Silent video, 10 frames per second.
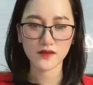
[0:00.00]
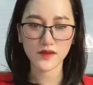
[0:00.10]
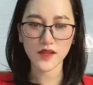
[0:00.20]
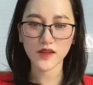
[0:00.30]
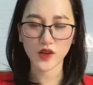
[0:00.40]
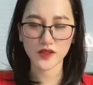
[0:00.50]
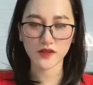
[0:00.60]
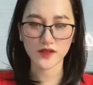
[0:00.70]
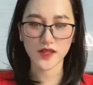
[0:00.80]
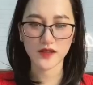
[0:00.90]
Các người còn
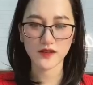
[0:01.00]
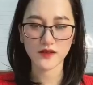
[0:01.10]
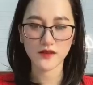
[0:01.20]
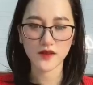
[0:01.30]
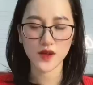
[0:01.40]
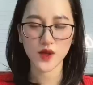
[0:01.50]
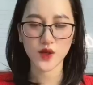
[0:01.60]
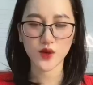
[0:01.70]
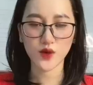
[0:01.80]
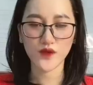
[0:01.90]
chờ gì
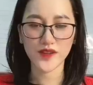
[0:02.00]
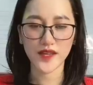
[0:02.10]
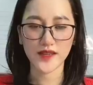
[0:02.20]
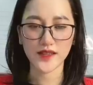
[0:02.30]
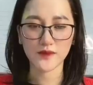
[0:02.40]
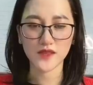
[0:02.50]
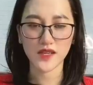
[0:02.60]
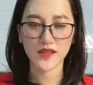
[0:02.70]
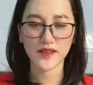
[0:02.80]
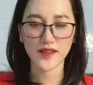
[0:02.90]
Cố Vị Thành nắm
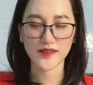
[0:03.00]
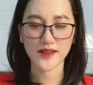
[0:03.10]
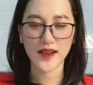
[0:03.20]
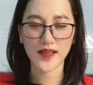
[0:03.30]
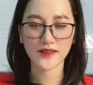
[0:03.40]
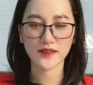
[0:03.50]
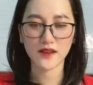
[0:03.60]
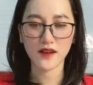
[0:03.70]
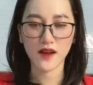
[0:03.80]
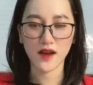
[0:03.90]
chặt lấy thành xe lăn
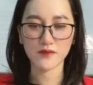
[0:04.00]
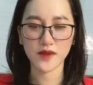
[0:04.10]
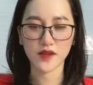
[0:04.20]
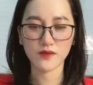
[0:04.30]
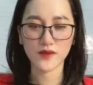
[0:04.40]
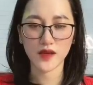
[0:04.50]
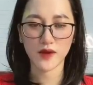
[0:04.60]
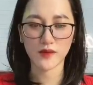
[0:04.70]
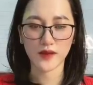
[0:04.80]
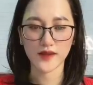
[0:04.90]
Hận mình không thể
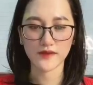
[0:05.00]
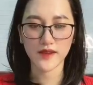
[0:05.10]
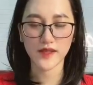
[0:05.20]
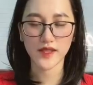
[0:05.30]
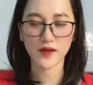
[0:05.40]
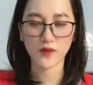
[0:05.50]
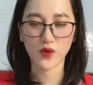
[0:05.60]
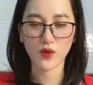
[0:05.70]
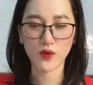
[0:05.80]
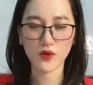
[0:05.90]
mọc cánh để đi tìm
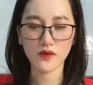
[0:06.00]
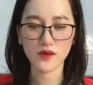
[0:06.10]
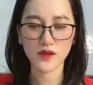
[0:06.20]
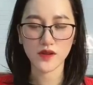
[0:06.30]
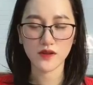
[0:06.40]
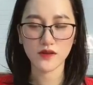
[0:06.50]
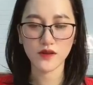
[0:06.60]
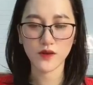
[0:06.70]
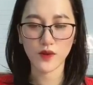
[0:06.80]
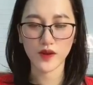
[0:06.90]
cô
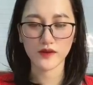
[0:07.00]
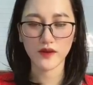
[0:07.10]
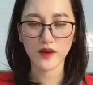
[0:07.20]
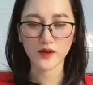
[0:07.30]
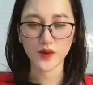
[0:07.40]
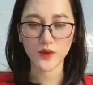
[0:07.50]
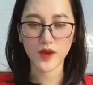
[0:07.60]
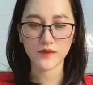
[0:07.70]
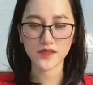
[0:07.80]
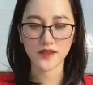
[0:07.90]
Lương Nguyệt Nếu như
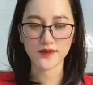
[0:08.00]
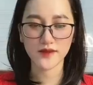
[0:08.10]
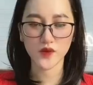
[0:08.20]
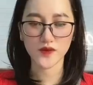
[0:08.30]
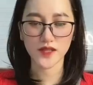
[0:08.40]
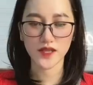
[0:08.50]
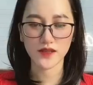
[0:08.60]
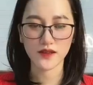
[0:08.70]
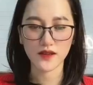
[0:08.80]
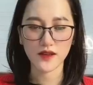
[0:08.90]
em xảy ra chuyện gì
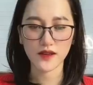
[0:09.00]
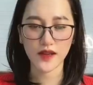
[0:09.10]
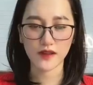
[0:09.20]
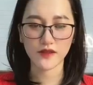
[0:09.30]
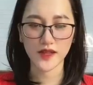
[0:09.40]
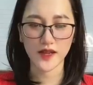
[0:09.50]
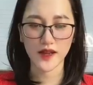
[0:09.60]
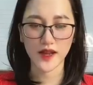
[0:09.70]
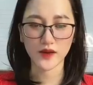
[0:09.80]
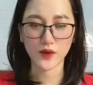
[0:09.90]
Cả đời này
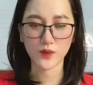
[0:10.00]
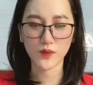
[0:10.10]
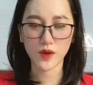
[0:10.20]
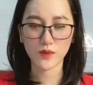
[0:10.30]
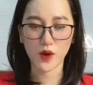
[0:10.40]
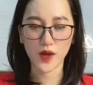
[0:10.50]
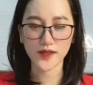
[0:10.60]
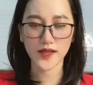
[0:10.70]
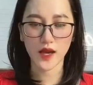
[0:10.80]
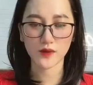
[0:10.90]
anh cũng không có cách
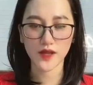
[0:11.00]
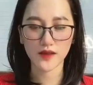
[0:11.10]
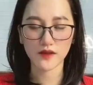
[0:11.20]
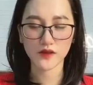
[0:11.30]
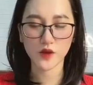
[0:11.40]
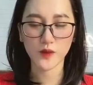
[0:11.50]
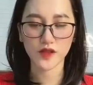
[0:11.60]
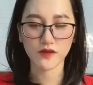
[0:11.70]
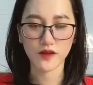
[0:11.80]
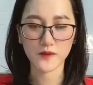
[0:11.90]
nào tha thứ cho
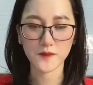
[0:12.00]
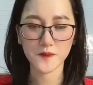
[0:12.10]
mình được